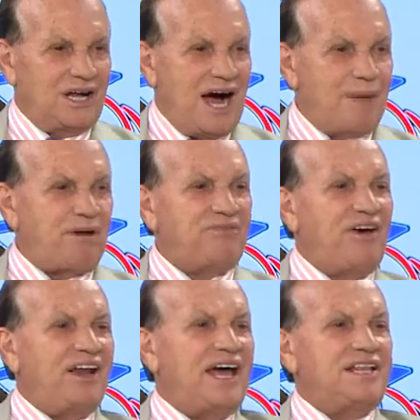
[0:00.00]
Rapaz,
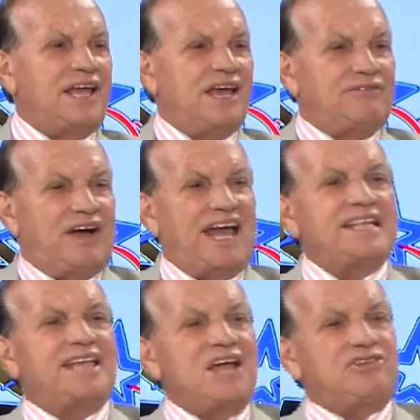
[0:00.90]
falar em, falar em
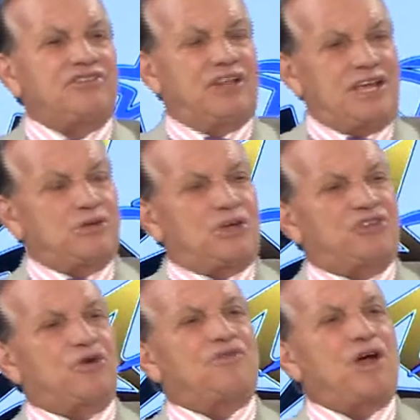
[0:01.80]
dentes lindos,
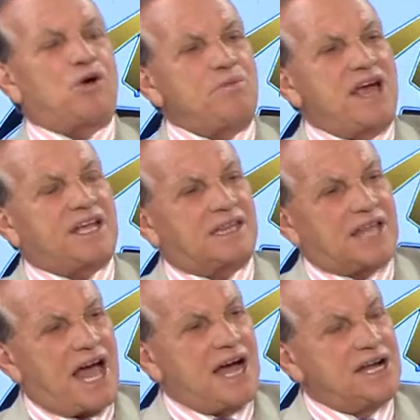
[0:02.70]
deixa eu ver como é que
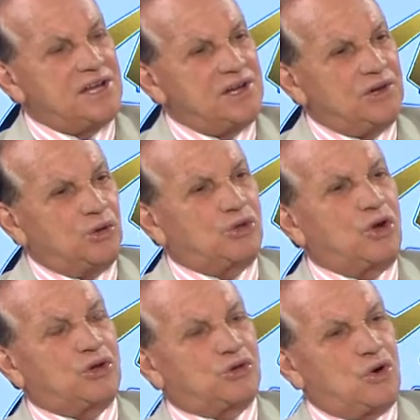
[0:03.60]
tá o
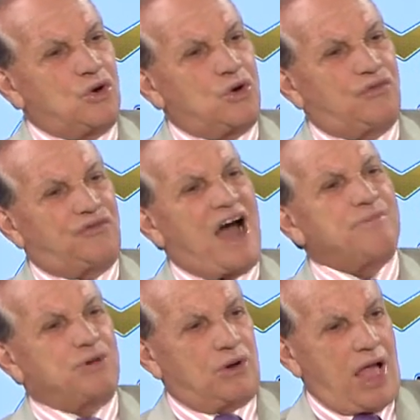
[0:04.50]
doutor
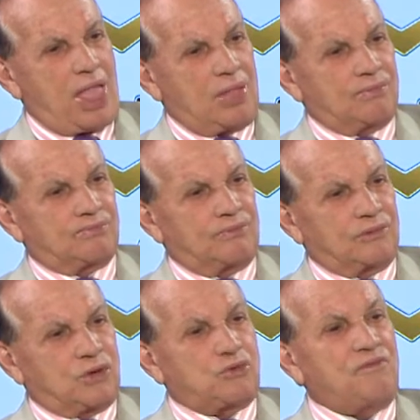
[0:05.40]
Fábio.
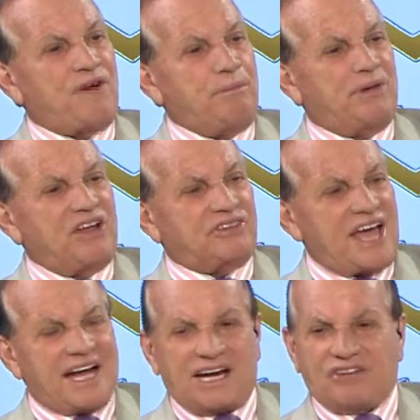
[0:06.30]
doutor Fábio parece que
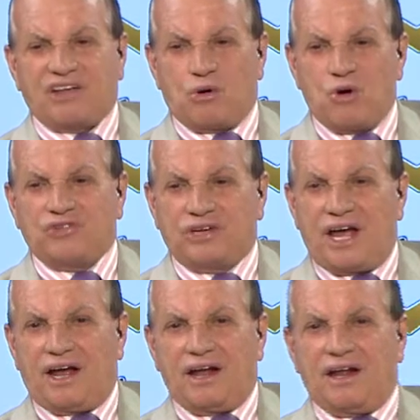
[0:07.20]
regressa hoje,
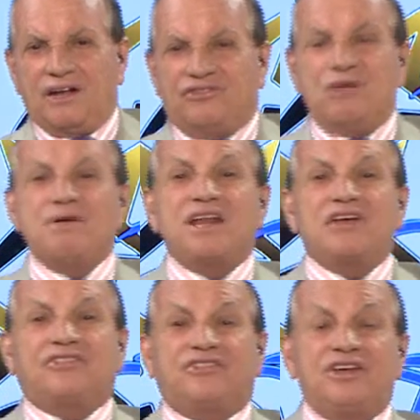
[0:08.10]
né? De
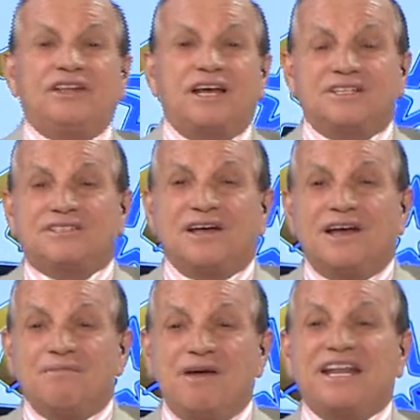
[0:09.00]
merecidas,
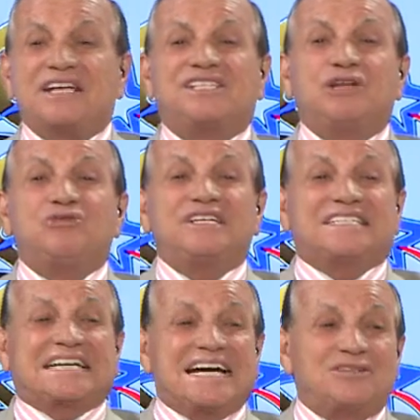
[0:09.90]
merecido
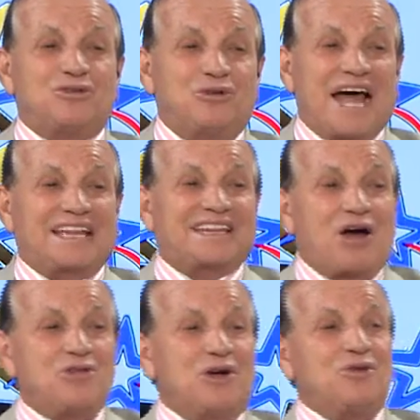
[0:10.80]
descanso no
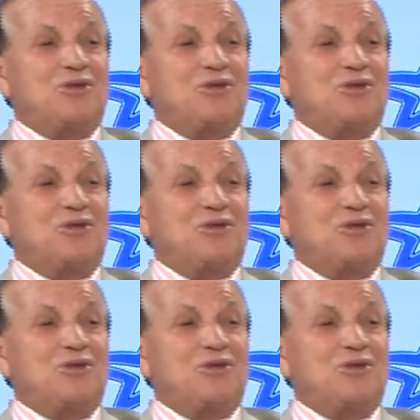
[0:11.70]
Natal e no Ano